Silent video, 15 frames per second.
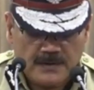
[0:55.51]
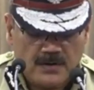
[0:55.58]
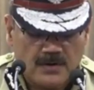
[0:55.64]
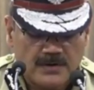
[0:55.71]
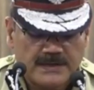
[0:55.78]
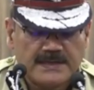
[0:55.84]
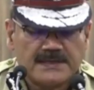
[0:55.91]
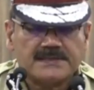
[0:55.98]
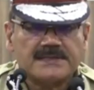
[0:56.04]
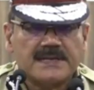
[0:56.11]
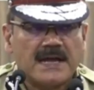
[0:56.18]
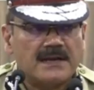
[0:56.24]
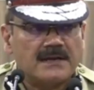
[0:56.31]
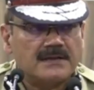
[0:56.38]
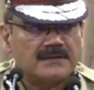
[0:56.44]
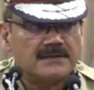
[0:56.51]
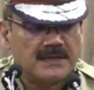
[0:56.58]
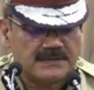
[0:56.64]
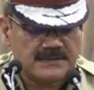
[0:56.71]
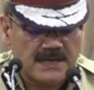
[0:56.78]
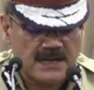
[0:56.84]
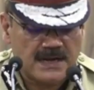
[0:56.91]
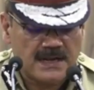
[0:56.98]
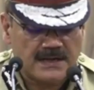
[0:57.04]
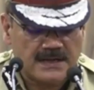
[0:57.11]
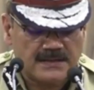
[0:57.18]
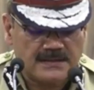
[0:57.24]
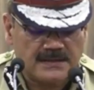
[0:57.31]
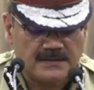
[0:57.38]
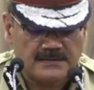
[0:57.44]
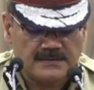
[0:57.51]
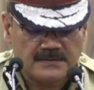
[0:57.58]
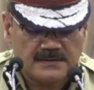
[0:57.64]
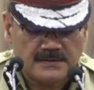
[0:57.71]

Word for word: और इस साल दशहरा के दिन